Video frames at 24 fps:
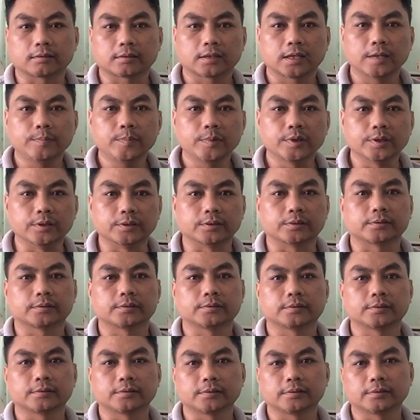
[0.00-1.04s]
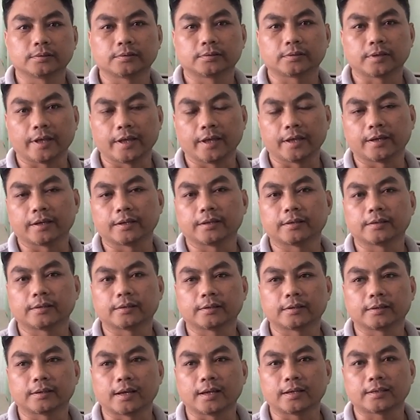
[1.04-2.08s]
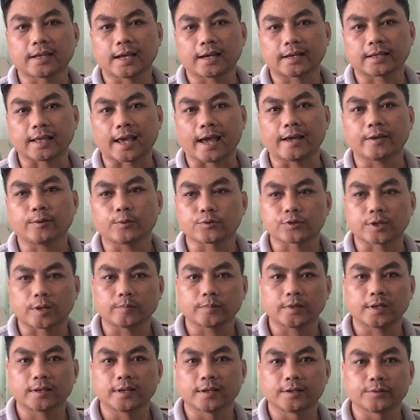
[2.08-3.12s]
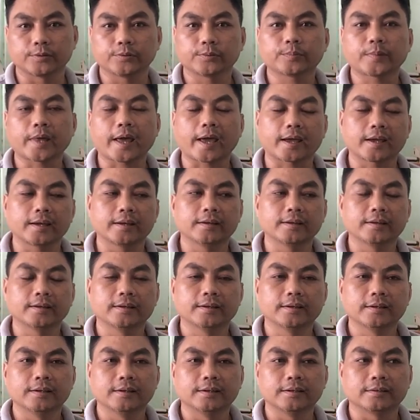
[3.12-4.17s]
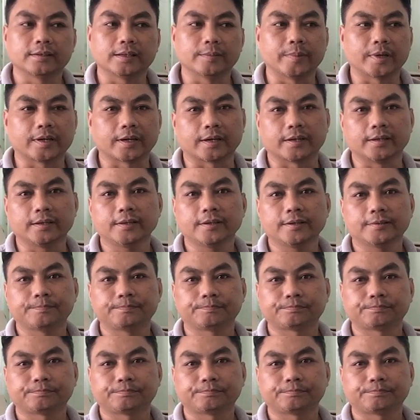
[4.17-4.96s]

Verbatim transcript: kiếm được tiền để trang trải cuộc sống gia đình của chúng ta. Thì mình nghĩ